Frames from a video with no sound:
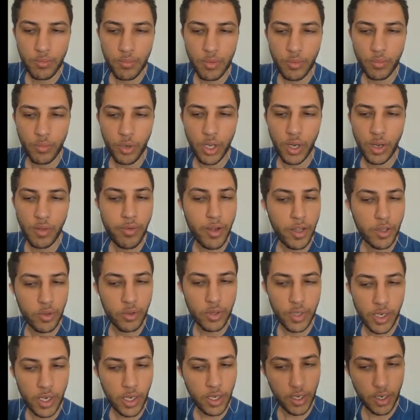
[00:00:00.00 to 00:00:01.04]
من مؤلفاته
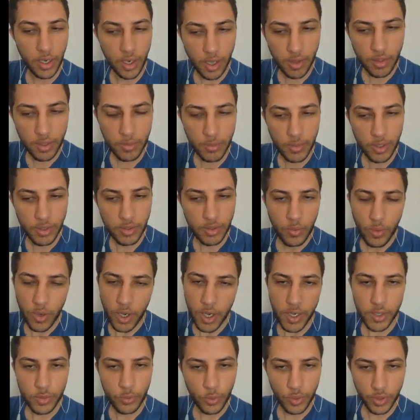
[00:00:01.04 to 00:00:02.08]
دليل العظمة
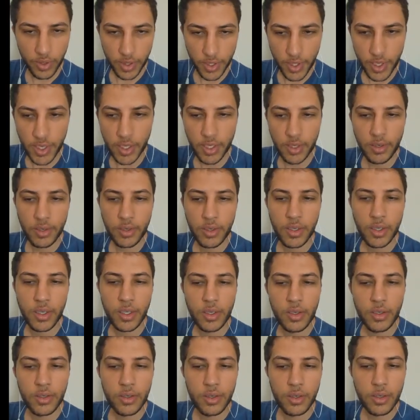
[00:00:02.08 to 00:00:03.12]
واحد واثنين
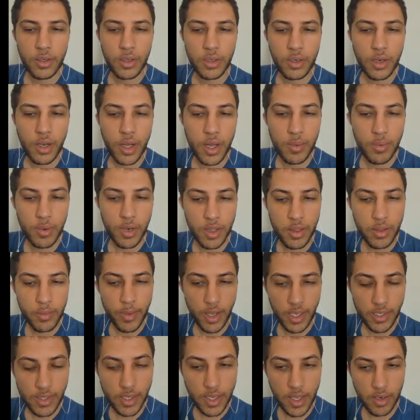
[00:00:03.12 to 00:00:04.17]
الراهب الذي
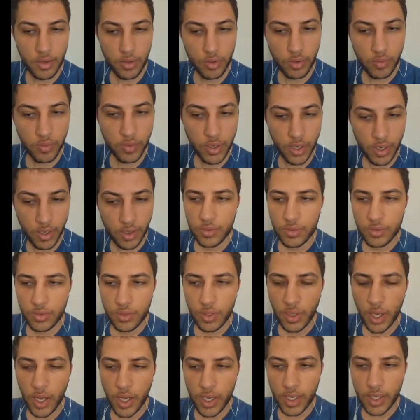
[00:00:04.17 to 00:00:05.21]
باع سيارته الفرار
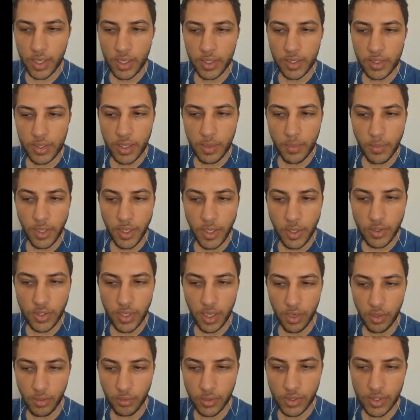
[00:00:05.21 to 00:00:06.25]
تحقق التميز
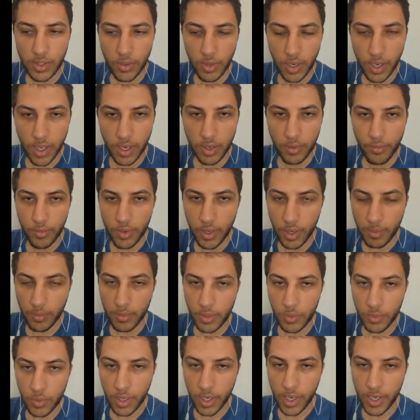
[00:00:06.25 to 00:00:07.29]
على مستوى العالم في
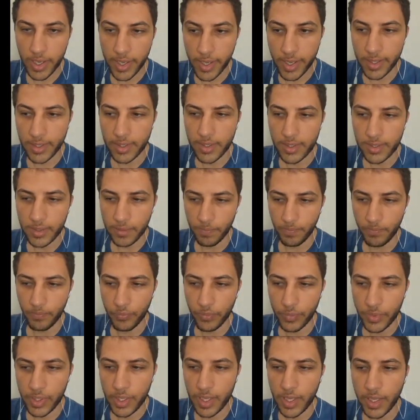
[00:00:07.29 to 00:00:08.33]
العمل والحياة
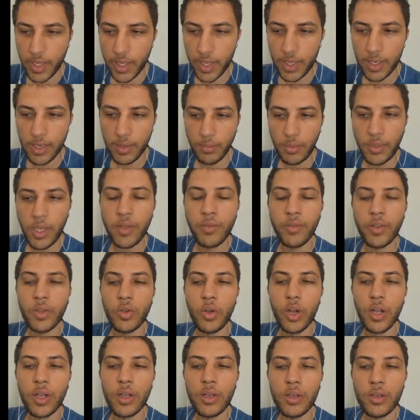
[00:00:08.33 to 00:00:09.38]
تتعلم كيف
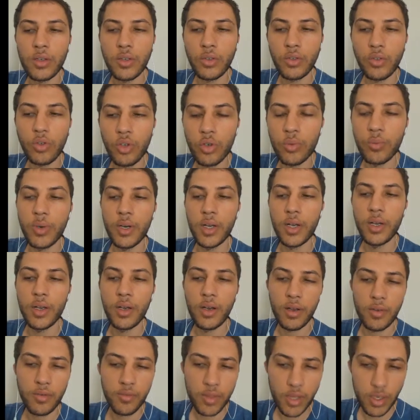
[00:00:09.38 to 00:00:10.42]
تحقق النخبة
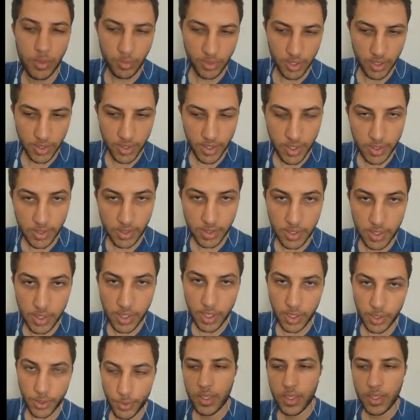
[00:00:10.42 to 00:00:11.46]
الأفضل من الناس
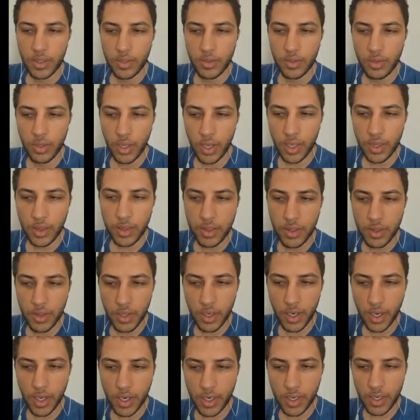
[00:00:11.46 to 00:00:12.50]
نتائج
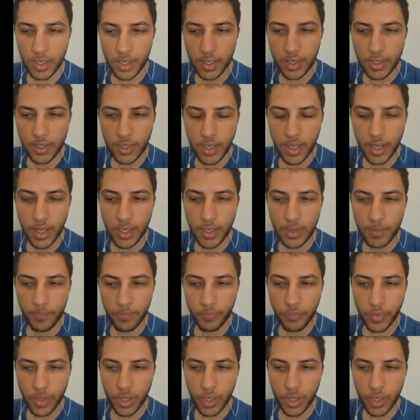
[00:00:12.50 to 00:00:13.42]
تعثر على الإلهام